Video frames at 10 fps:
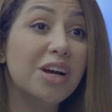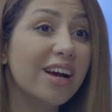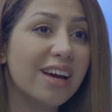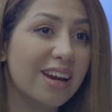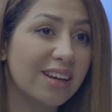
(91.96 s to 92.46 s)
وياه
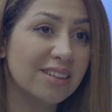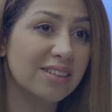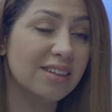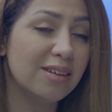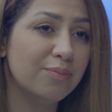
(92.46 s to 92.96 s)
غيرك
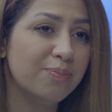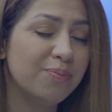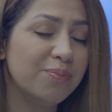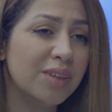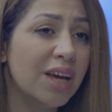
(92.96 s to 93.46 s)
انت
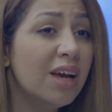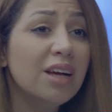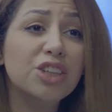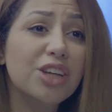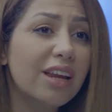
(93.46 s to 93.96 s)

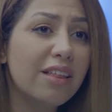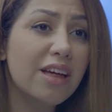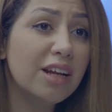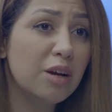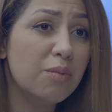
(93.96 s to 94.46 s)
شغله
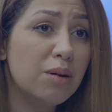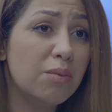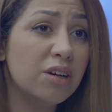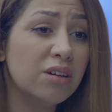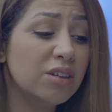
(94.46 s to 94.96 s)
ثانيه بابا